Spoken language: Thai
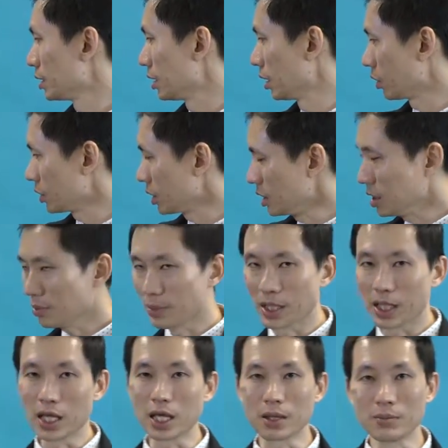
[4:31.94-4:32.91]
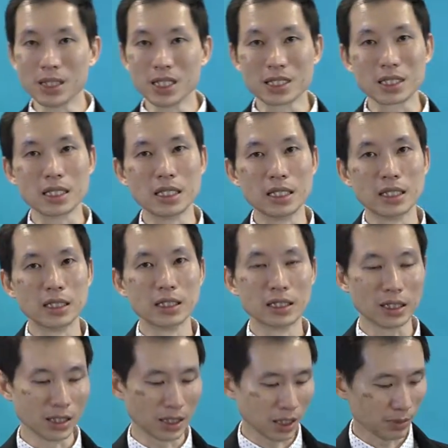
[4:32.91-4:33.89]
เราก็จะเลือกเป็น ABC
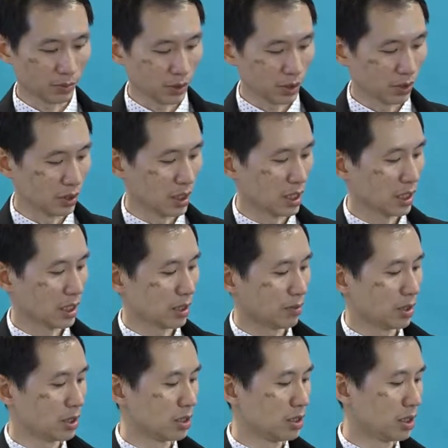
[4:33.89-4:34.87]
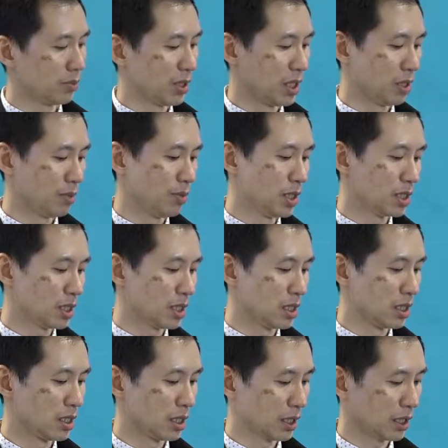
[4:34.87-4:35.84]
นะครับ ตรงนี้นะครับ เราจะเลือกเป็น ABC
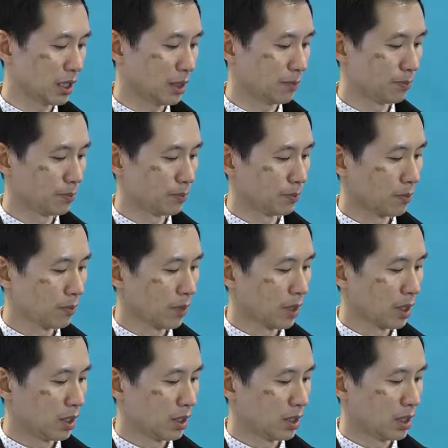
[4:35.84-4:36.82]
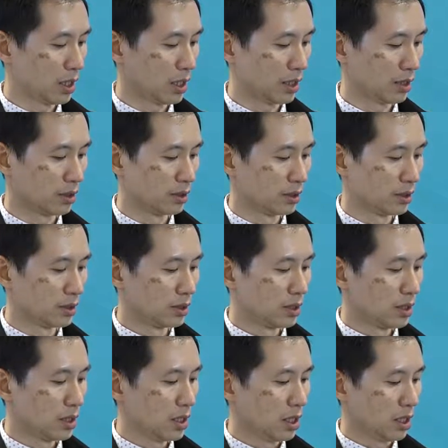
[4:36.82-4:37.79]
นะครับ นะฮะ
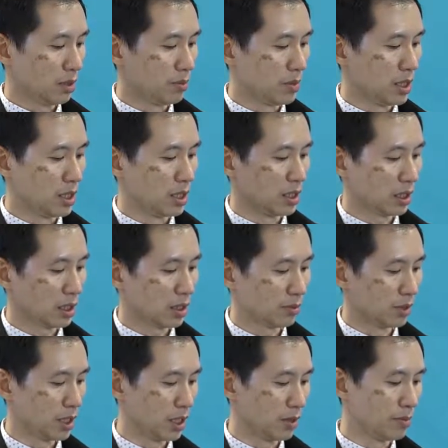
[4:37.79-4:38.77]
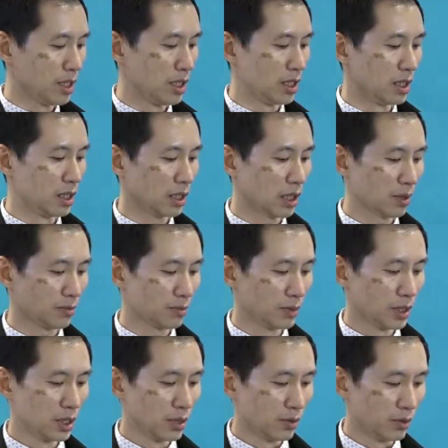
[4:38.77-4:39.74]
AB นะครับ หรือ AB นะครับ
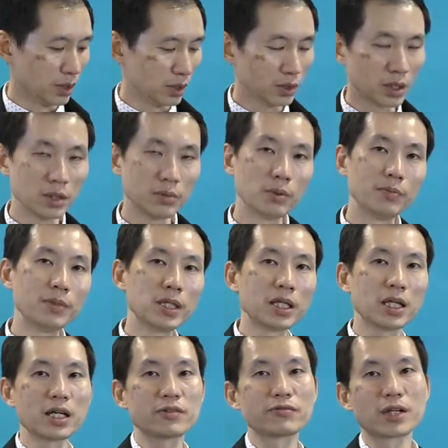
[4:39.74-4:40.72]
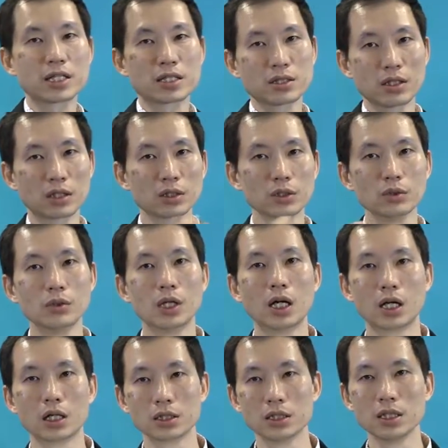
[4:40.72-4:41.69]
วันตรงนี้ผมมีแค่แฟลช2ตัว
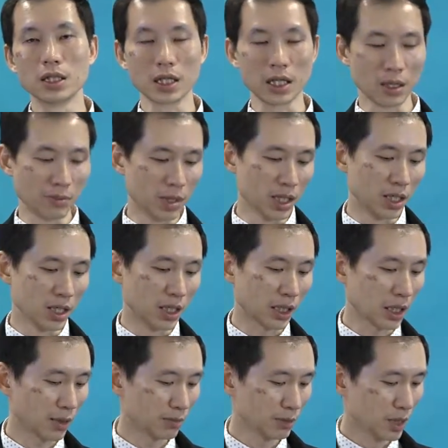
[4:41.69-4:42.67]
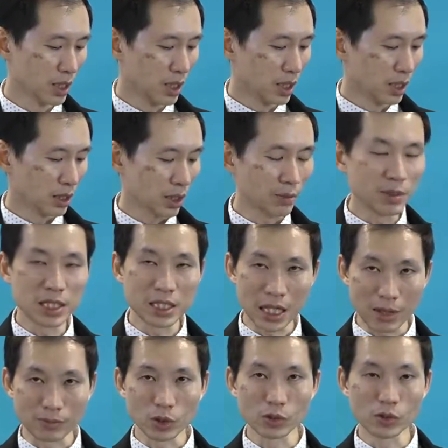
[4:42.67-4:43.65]
ก็จะเลือก AB นะครับ ถ้ามี
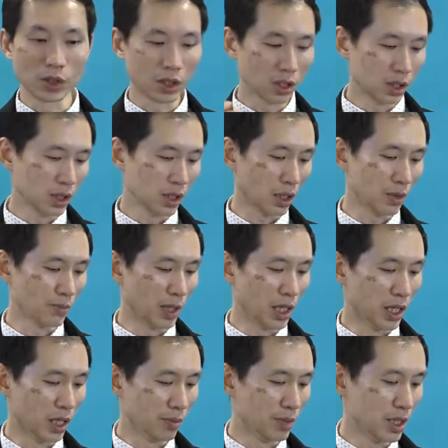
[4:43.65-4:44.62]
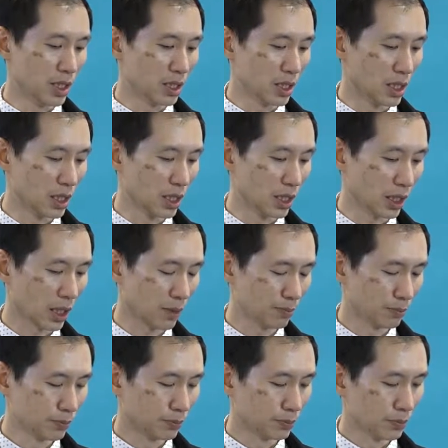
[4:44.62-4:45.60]
3 ตัวก็เลือกเป็น ABC นะครับ
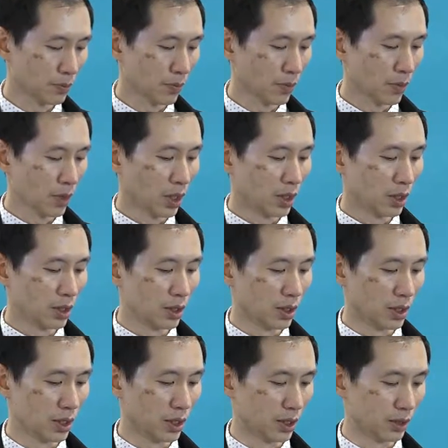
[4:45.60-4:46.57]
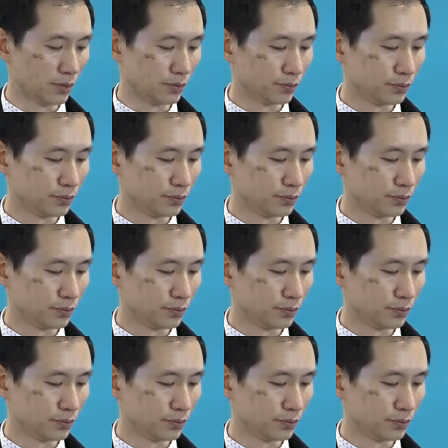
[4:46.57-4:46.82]
นะฮะ